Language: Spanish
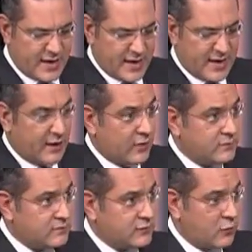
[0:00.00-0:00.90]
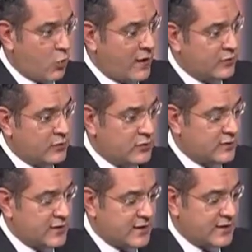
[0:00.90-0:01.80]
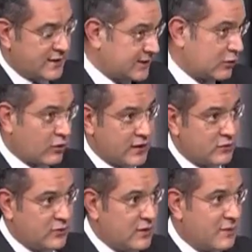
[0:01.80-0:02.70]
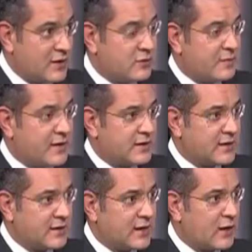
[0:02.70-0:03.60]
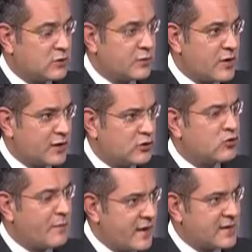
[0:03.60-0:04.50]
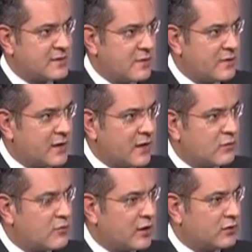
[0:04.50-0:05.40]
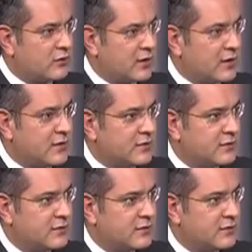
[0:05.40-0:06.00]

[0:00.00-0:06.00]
Eh, ¿Cuándo eh, ya está corriendo el plazo para entregar los proyectos o apenas se va a abrir la convocatoria?